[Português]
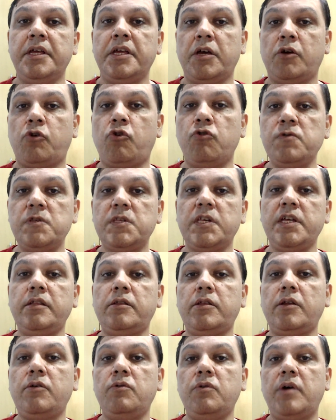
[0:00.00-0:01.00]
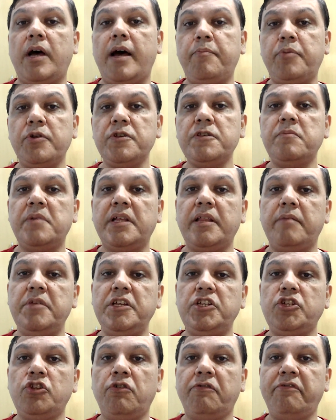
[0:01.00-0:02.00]
concentram
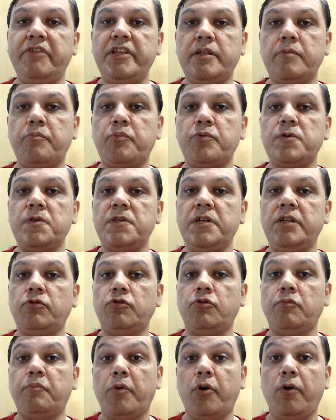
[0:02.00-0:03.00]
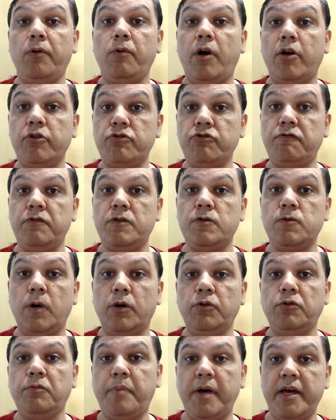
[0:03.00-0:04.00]
aproximadamente 90% do polo audiovisual
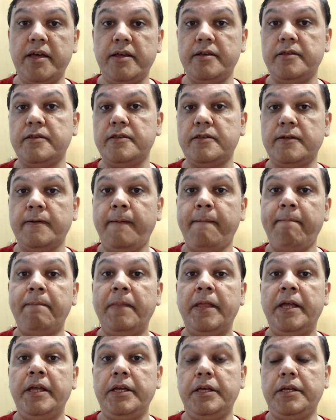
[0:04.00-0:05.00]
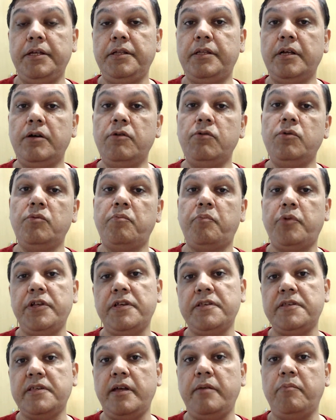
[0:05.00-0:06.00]
do país. Então, por
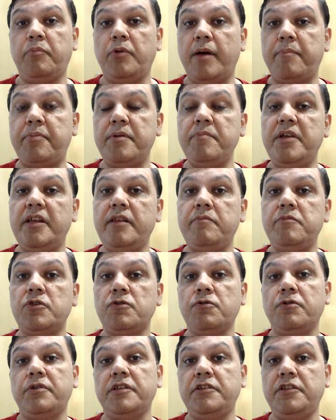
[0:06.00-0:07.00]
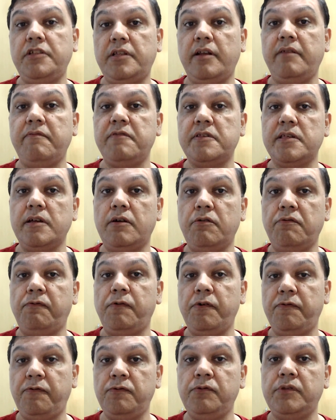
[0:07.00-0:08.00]
exemplo, a primeira emissora de televisão
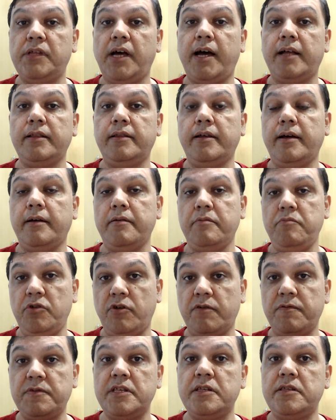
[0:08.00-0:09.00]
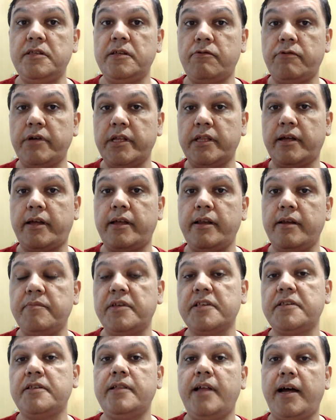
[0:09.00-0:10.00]
foi fundada em 1950 aqui na minha
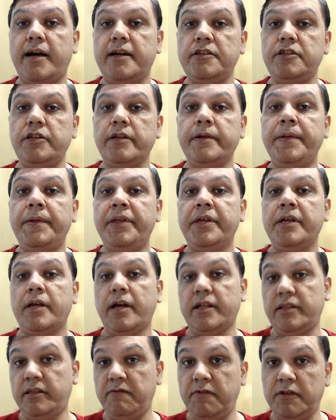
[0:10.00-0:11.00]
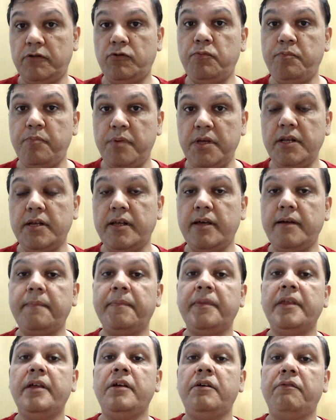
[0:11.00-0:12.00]
cidade, a TV Tupi, né?
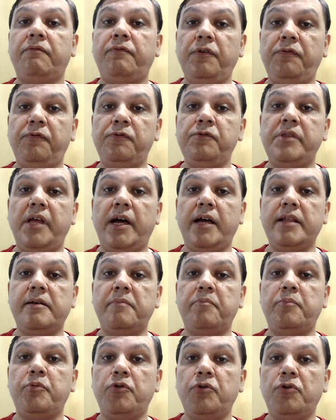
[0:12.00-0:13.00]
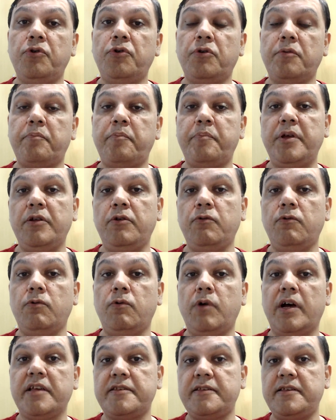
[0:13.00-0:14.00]
Foi fundada por
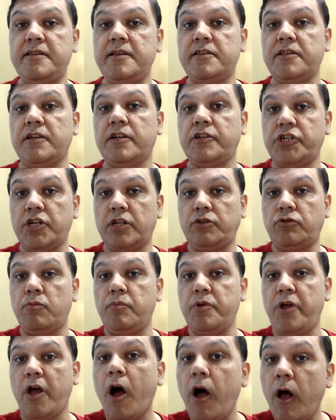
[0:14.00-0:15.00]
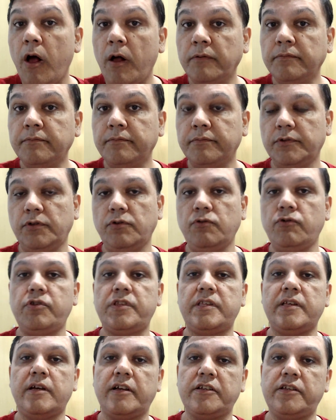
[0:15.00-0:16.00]
pelo Assis Chateaubriand ou
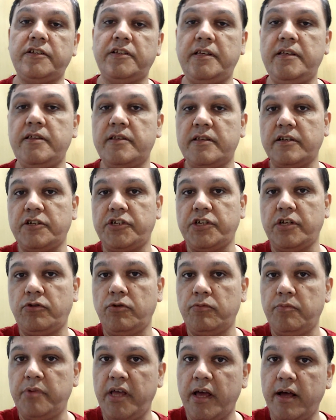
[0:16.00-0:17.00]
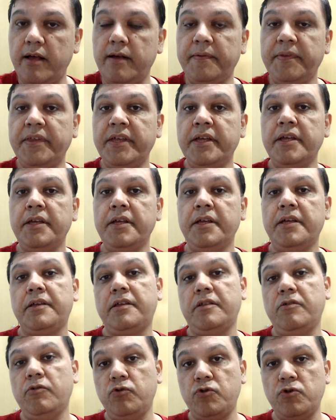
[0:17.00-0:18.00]
Assis Chateaubriand, que
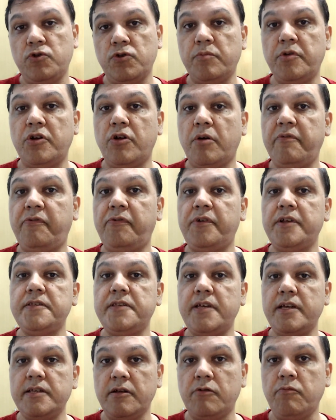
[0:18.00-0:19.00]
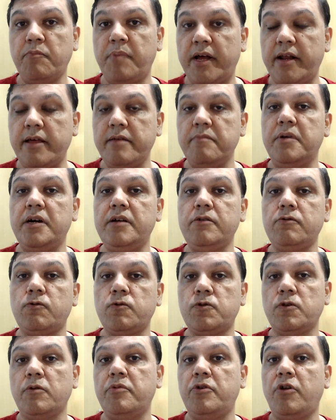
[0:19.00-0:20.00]
tem um sobrenome francês, era um paraibano com
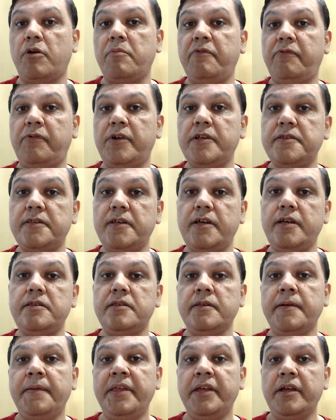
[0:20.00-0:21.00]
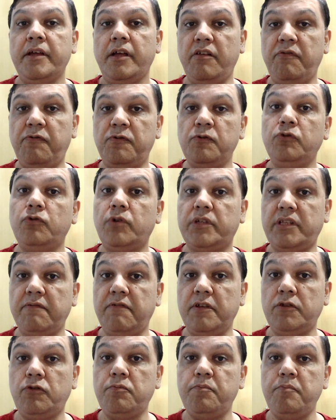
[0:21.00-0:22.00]
sobrenome francês ele fundou a
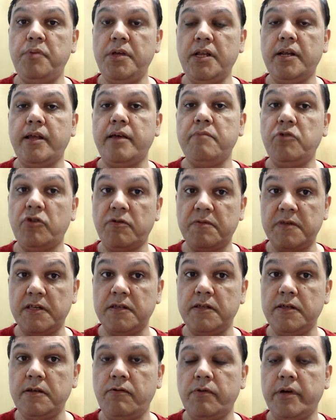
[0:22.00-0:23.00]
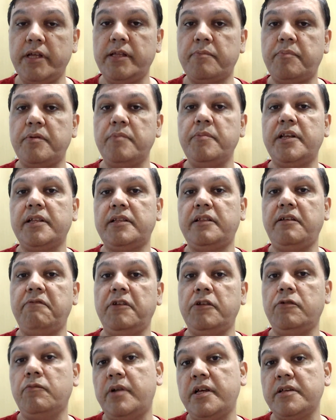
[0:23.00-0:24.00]
TV Tupi né, em 1950, a primeira TV
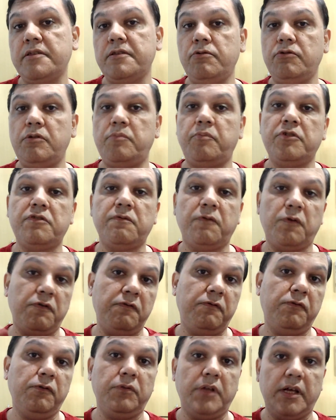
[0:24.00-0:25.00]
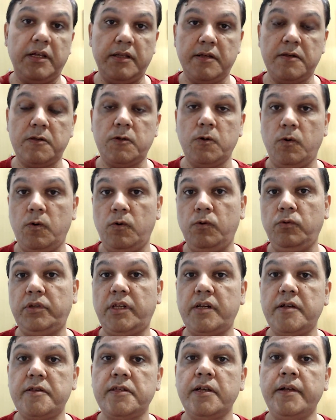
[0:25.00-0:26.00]
no Brasil, depois foram fundadas
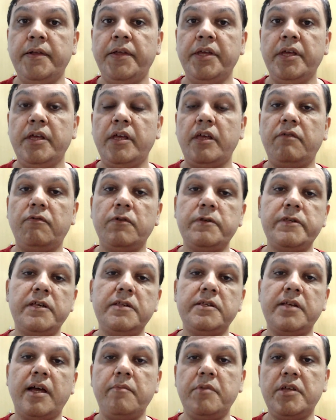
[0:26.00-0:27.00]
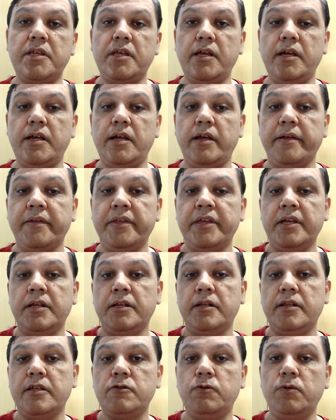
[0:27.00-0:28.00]
outras. E vocês sabem que
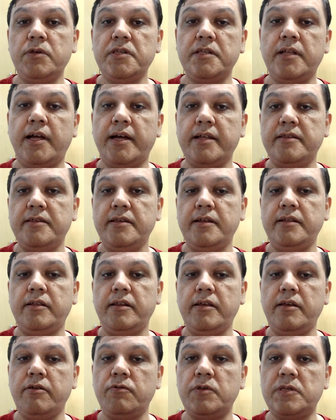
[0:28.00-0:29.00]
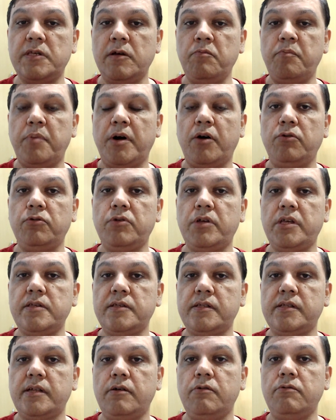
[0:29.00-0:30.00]
nas duas cidades, entre Rio e São Paulo, que
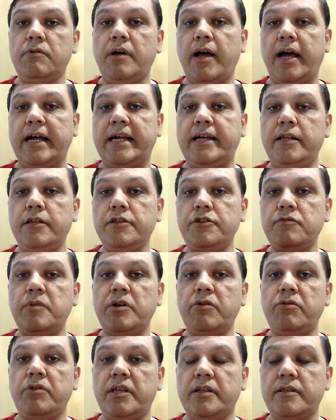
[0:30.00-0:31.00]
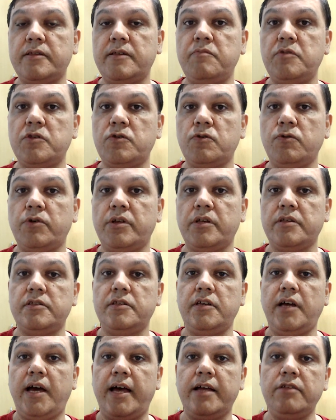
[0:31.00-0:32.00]
estão a grande maioria das emissoras de
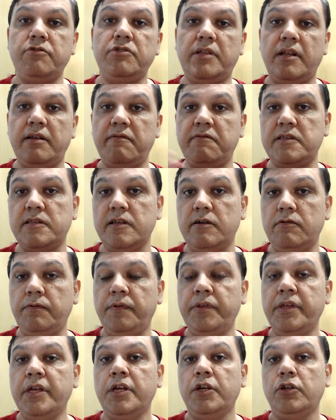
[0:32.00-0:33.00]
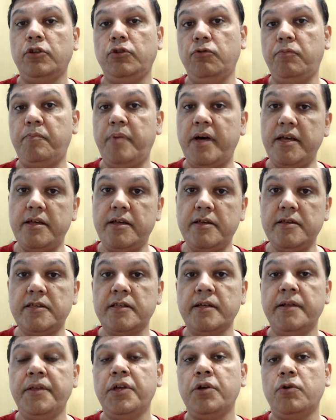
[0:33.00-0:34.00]
rádio e televisão do
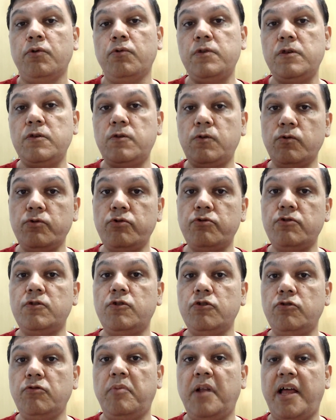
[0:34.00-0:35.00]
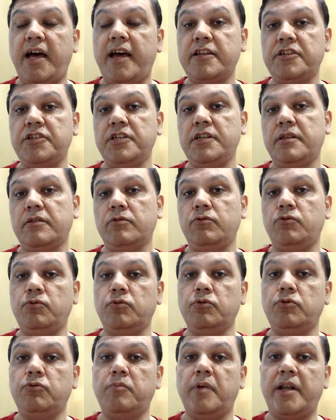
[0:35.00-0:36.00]
país, os estúdios de dublagem do,
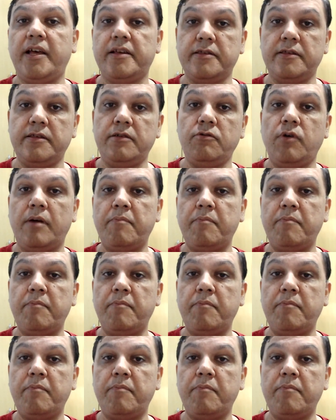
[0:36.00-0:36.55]
do Brasil, a